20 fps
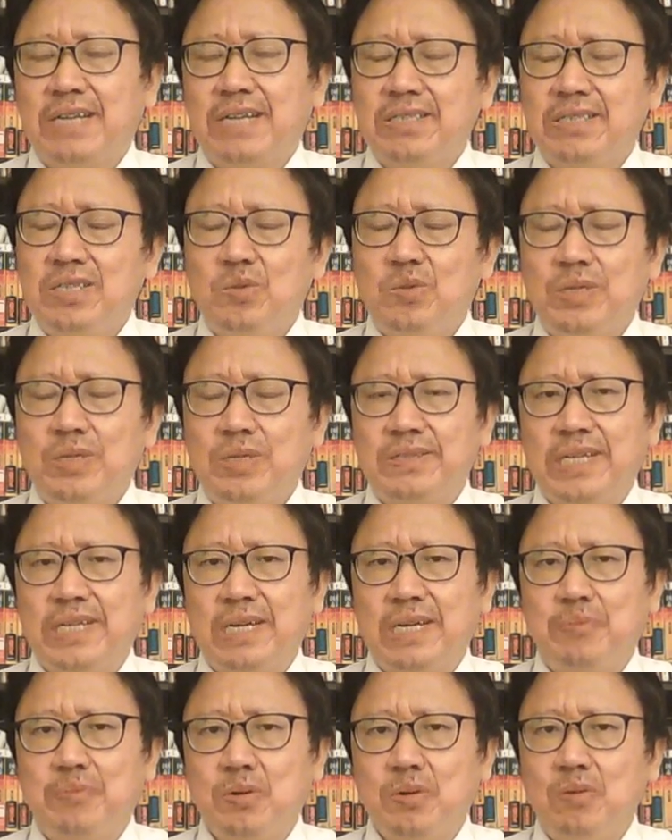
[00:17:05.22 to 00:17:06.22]
期存在
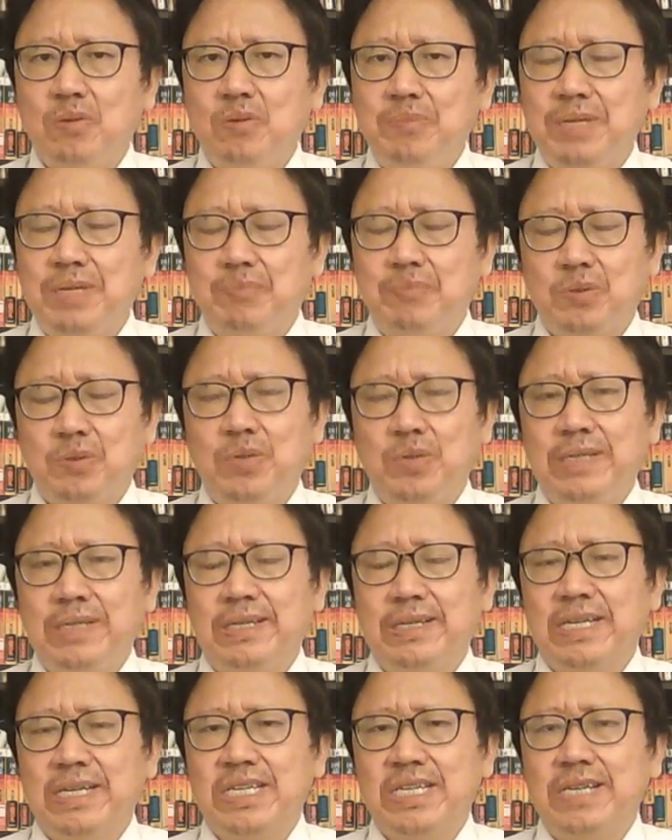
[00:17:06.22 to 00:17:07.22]
的不公平、不对
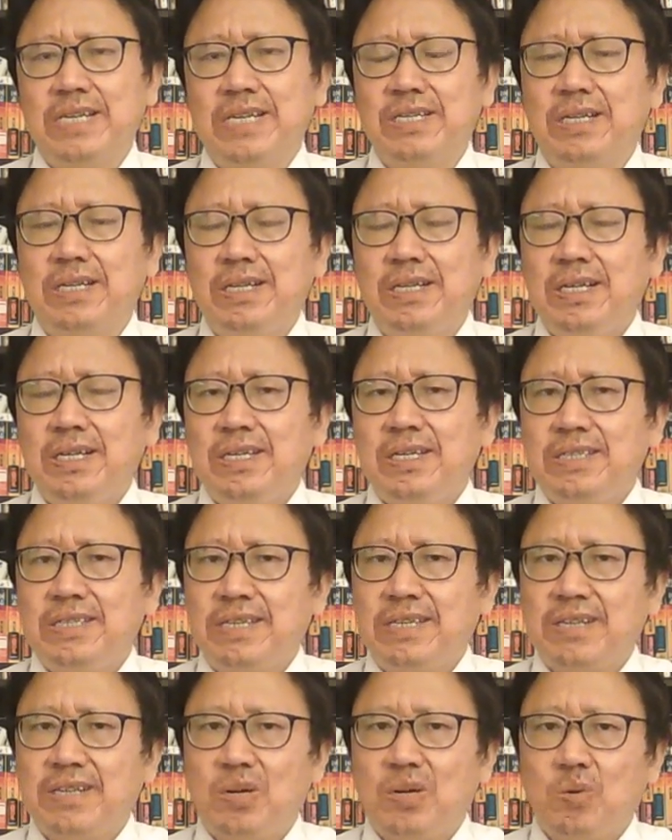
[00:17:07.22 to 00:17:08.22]
等的现象。
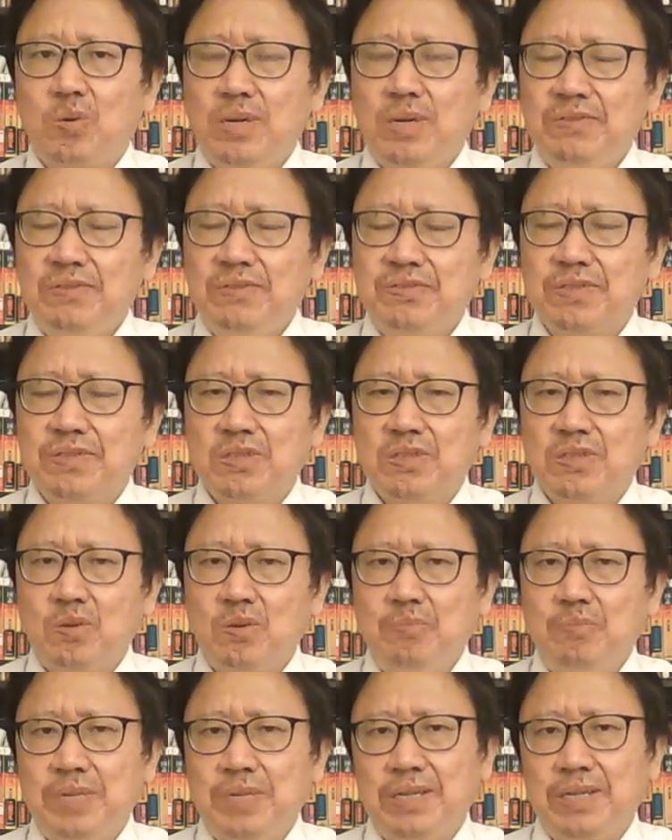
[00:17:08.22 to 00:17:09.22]
现在要恢复
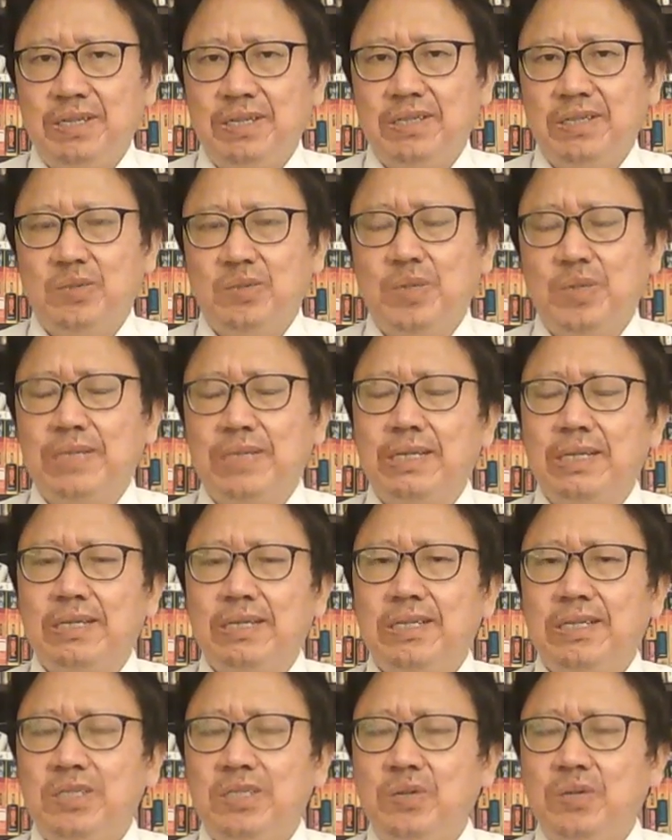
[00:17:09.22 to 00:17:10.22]
公平和对等，
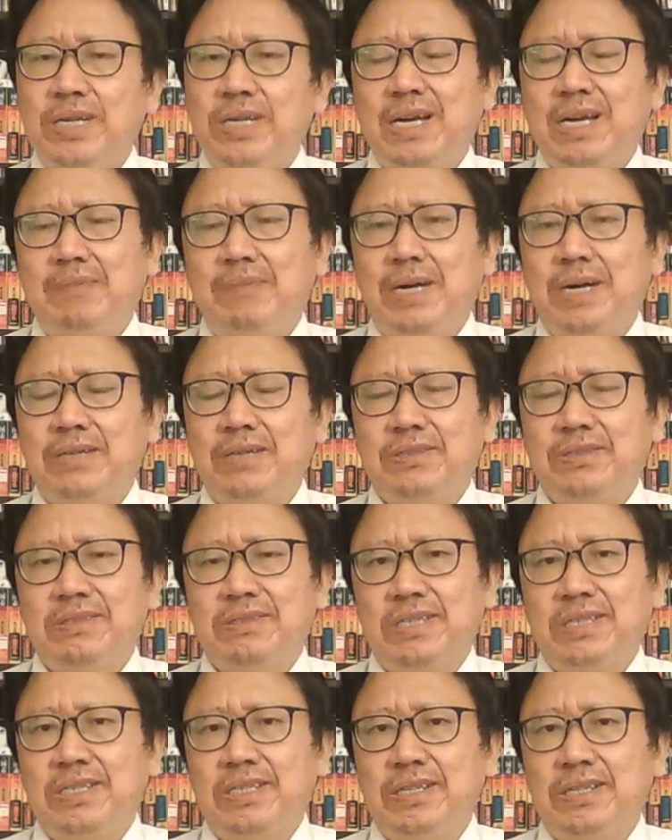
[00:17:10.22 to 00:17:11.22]
就应该把
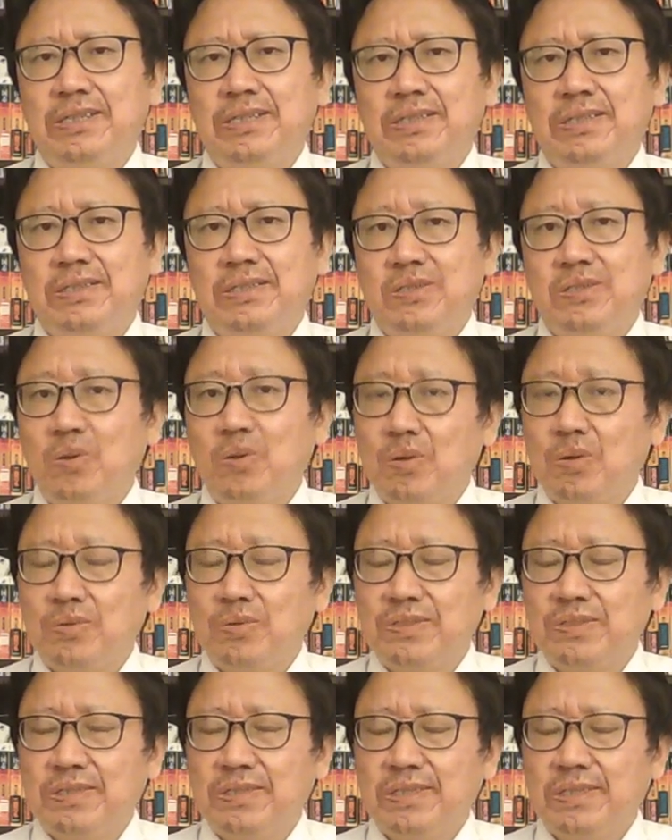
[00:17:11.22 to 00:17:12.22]
这些中国公
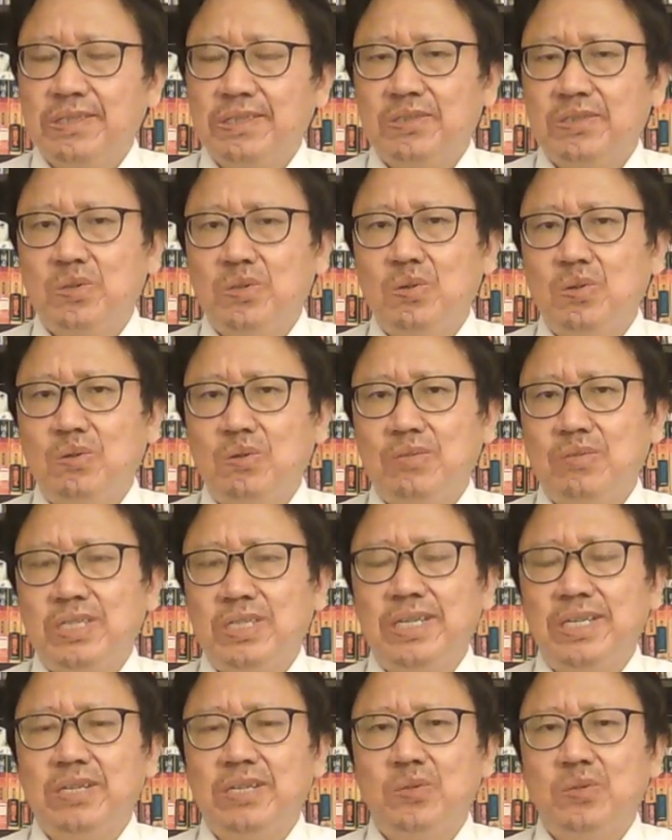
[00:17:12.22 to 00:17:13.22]
司。中共
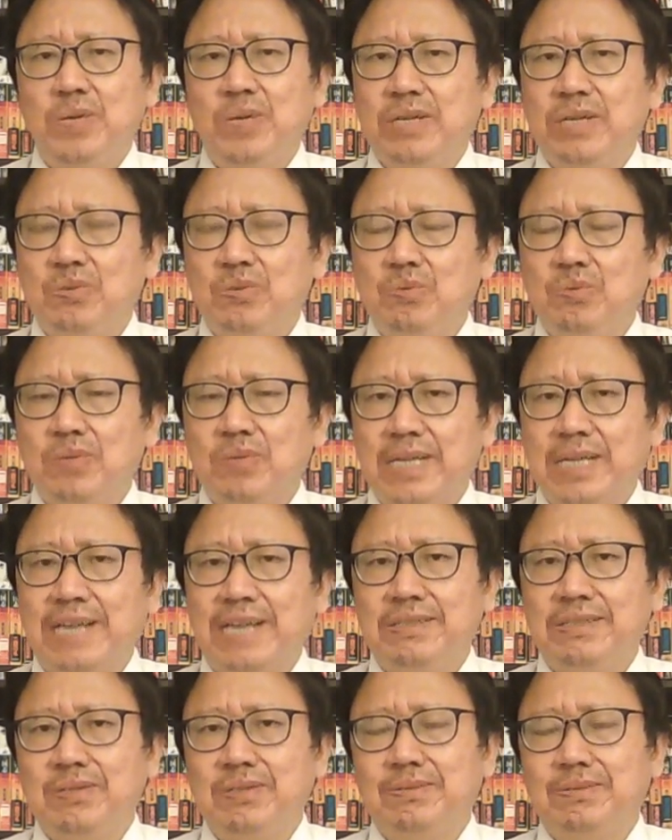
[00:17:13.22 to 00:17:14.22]
企业全速
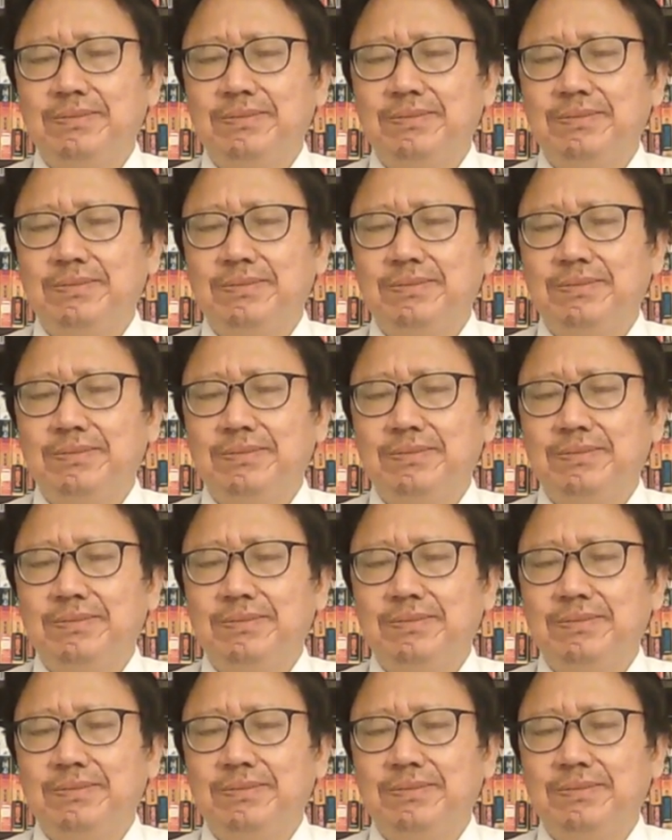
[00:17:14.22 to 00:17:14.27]
赶走，